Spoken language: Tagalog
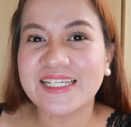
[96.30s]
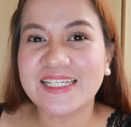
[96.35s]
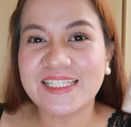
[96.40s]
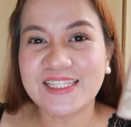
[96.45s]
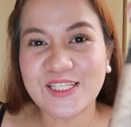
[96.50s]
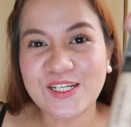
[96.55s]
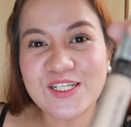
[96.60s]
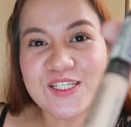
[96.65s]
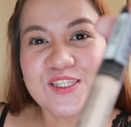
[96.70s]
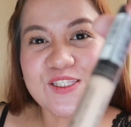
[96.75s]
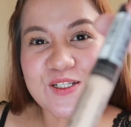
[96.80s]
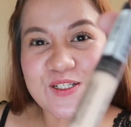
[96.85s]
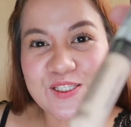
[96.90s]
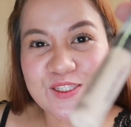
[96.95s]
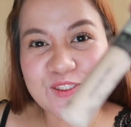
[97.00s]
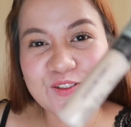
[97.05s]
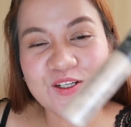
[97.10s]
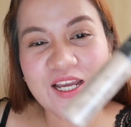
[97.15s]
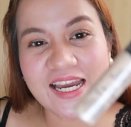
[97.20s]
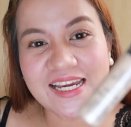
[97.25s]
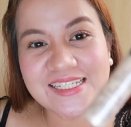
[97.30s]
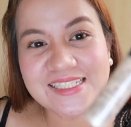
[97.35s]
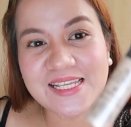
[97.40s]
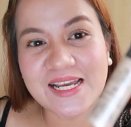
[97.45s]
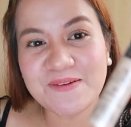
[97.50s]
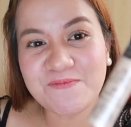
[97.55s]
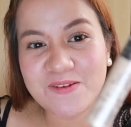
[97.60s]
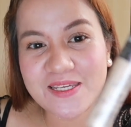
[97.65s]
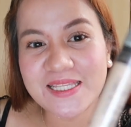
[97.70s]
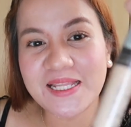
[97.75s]
Ito, ito, ito guys,
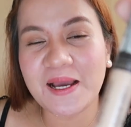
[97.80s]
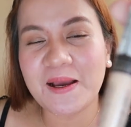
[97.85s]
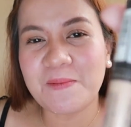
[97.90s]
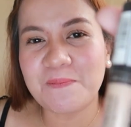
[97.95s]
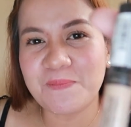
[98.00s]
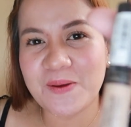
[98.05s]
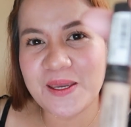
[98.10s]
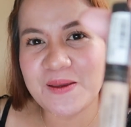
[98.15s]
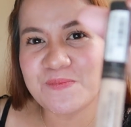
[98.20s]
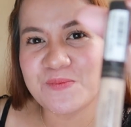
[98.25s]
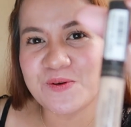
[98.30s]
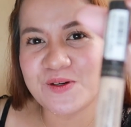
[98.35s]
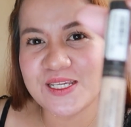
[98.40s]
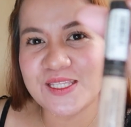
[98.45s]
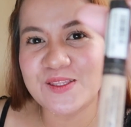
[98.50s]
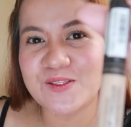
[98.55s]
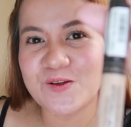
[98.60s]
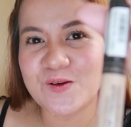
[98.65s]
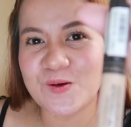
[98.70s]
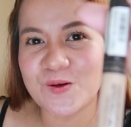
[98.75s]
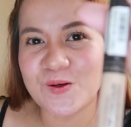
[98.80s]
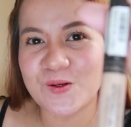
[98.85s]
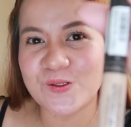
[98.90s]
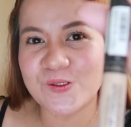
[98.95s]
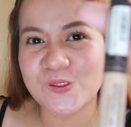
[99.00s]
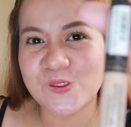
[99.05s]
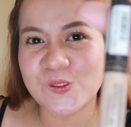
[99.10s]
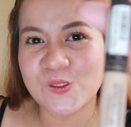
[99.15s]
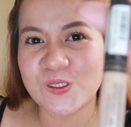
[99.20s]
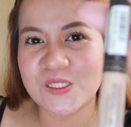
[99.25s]
ang pinaka-favorite
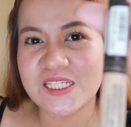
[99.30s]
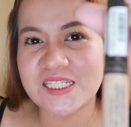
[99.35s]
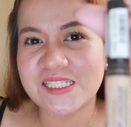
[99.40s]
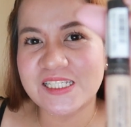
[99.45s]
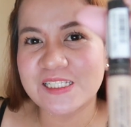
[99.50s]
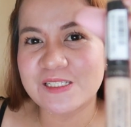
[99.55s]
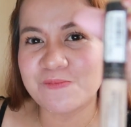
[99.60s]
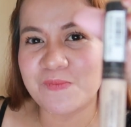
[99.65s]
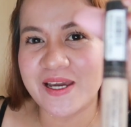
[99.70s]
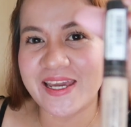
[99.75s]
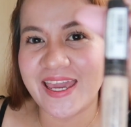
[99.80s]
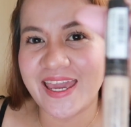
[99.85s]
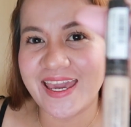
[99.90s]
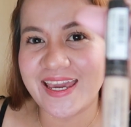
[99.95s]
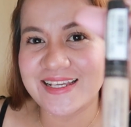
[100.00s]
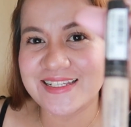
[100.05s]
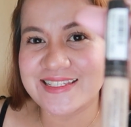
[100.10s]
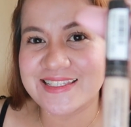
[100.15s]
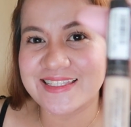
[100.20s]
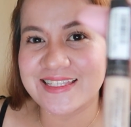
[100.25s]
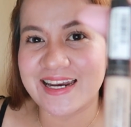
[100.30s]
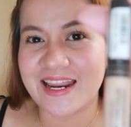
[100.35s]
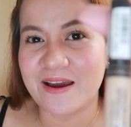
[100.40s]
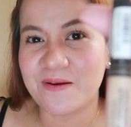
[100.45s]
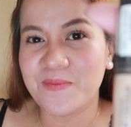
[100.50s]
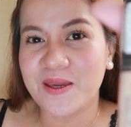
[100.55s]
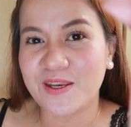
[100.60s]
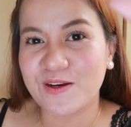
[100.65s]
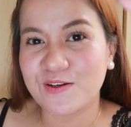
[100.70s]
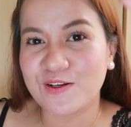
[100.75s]
ko. So, this is my
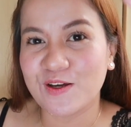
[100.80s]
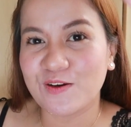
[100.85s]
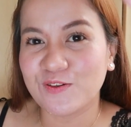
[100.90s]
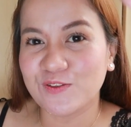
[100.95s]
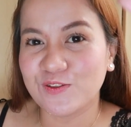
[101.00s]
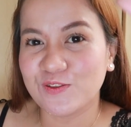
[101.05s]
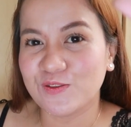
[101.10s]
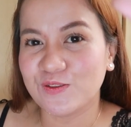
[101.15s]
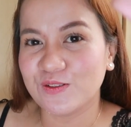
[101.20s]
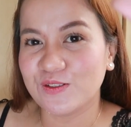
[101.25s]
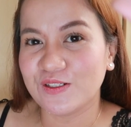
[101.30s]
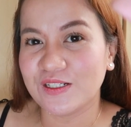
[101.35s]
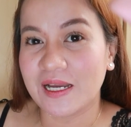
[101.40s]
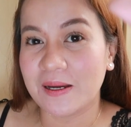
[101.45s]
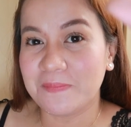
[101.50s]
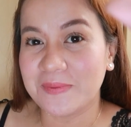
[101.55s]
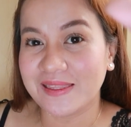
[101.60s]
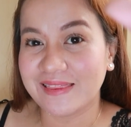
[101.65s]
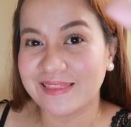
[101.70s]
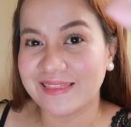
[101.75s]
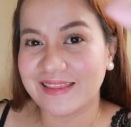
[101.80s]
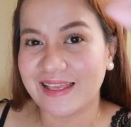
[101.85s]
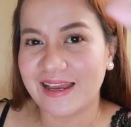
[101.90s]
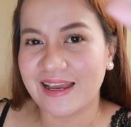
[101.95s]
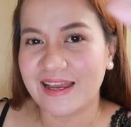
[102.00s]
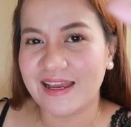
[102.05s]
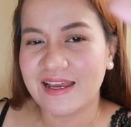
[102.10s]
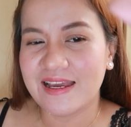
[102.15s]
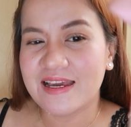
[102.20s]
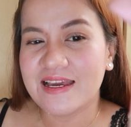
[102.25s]
extra. Meron ako dong gamit
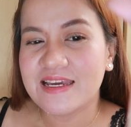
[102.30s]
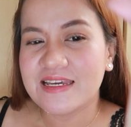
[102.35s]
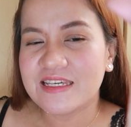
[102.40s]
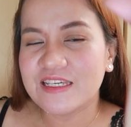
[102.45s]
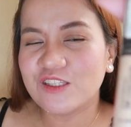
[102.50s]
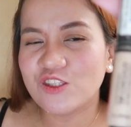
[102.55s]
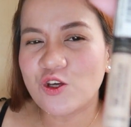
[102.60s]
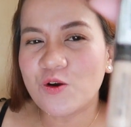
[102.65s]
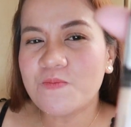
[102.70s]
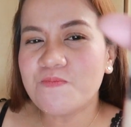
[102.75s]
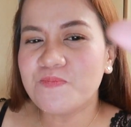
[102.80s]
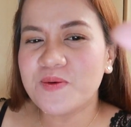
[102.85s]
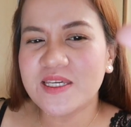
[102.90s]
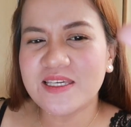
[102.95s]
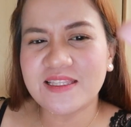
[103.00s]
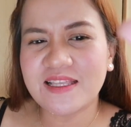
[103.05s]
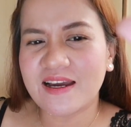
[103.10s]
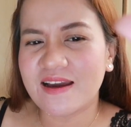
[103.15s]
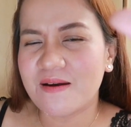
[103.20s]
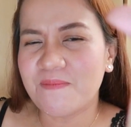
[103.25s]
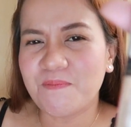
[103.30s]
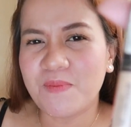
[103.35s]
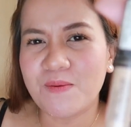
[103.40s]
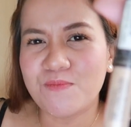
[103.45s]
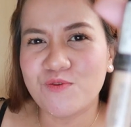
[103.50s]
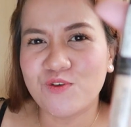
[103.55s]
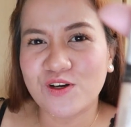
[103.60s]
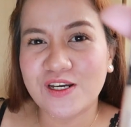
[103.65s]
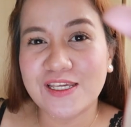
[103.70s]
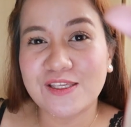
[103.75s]
na. Itong
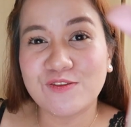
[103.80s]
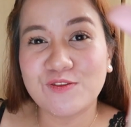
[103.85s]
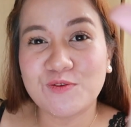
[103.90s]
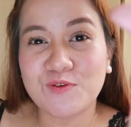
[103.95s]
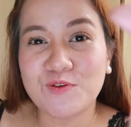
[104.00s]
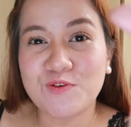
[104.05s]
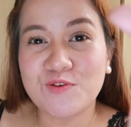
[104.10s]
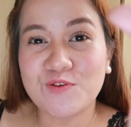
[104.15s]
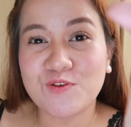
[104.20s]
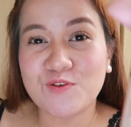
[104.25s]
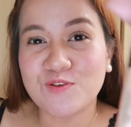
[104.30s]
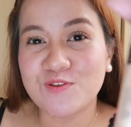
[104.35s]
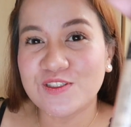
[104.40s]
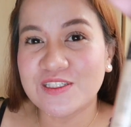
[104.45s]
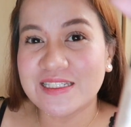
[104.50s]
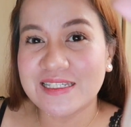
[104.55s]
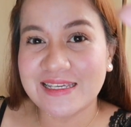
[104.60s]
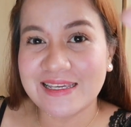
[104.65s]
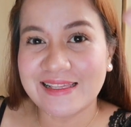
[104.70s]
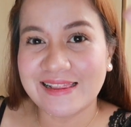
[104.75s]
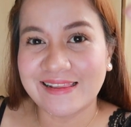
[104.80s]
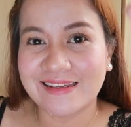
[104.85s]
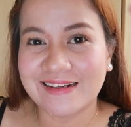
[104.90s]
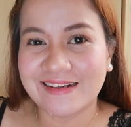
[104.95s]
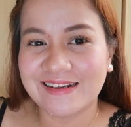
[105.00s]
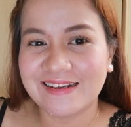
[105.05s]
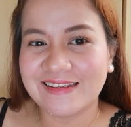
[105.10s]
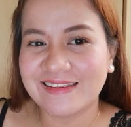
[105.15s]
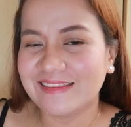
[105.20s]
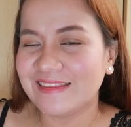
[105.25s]
pinaka-paborito kong
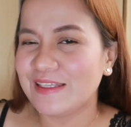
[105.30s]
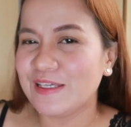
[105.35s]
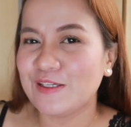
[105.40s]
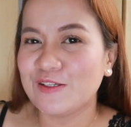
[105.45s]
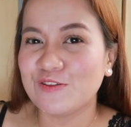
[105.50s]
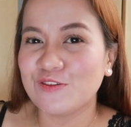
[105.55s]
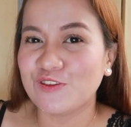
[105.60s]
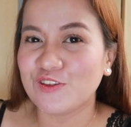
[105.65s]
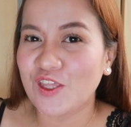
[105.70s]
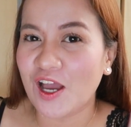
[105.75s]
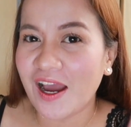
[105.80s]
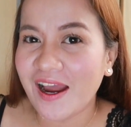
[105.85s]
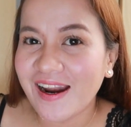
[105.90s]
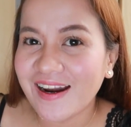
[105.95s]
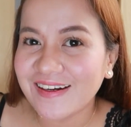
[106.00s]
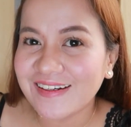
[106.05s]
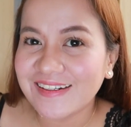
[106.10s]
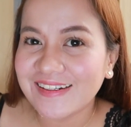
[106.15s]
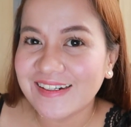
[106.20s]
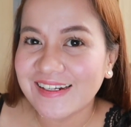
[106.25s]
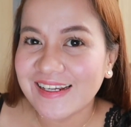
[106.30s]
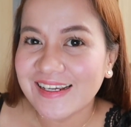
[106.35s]
concealer. Hindi yung Tarte,